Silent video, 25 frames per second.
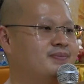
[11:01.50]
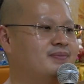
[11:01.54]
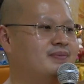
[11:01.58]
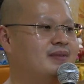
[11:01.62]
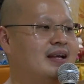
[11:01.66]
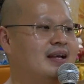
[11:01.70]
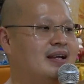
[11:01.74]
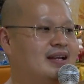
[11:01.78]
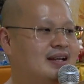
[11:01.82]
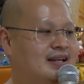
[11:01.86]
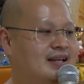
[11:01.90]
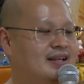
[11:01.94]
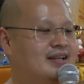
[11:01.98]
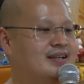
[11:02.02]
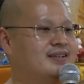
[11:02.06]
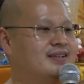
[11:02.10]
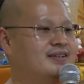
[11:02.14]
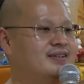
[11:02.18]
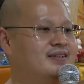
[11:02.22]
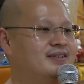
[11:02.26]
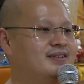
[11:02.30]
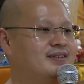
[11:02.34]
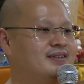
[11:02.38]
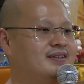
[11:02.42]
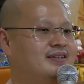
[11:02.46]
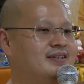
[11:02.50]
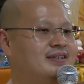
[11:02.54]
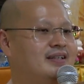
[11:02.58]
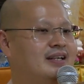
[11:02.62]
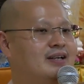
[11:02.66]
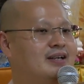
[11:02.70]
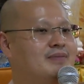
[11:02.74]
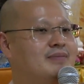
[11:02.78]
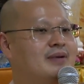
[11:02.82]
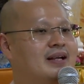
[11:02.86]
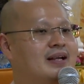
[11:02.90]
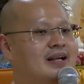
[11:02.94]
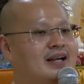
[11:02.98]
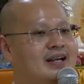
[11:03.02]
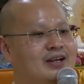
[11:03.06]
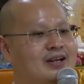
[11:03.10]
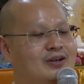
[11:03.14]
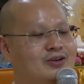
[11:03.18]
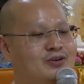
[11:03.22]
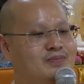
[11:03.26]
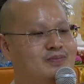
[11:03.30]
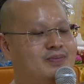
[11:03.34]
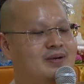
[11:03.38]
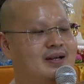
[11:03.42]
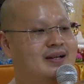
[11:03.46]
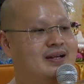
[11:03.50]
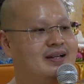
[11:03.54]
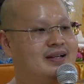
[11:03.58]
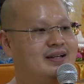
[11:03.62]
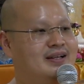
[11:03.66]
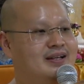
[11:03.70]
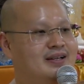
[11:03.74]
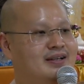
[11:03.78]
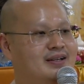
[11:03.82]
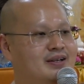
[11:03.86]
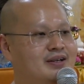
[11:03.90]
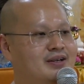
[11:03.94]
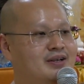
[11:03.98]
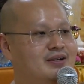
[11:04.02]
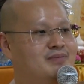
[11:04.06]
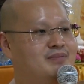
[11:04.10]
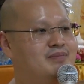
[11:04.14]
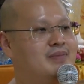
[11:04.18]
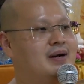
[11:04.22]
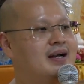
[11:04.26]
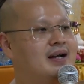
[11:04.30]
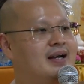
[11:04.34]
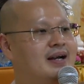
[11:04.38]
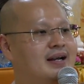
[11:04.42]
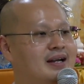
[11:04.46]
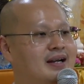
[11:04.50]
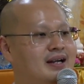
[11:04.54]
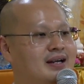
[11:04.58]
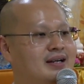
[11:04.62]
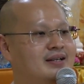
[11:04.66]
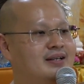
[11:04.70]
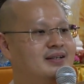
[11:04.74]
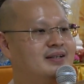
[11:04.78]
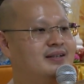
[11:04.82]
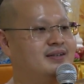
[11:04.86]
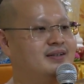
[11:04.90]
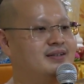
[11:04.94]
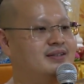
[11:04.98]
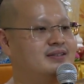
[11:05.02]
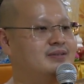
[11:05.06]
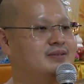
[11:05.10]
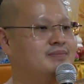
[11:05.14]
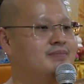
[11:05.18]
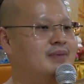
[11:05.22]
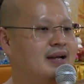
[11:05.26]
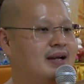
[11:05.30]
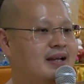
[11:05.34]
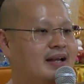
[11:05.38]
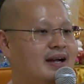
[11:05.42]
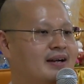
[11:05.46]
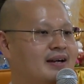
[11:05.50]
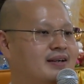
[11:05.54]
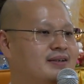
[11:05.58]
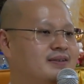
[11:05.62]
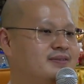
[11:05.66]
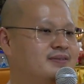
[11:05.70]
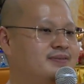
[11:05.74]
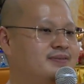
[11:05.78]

Nah ini, jadi mereka hidup dari makanan sembayang.